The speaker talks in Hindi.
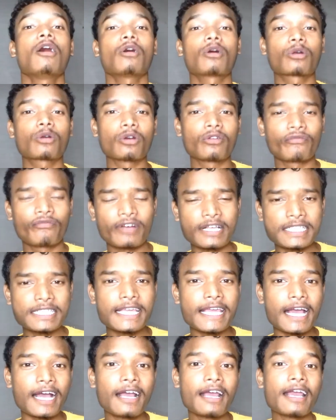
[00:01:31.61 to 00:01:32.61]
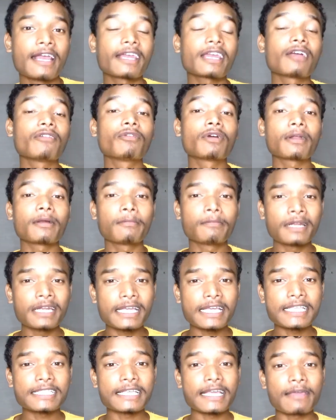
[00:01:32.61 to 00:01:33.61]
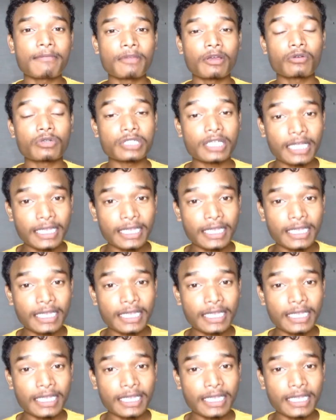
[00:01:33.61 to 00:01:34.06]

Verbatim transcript: और कौन फंस गया क्या वर्मन की सही में कुछ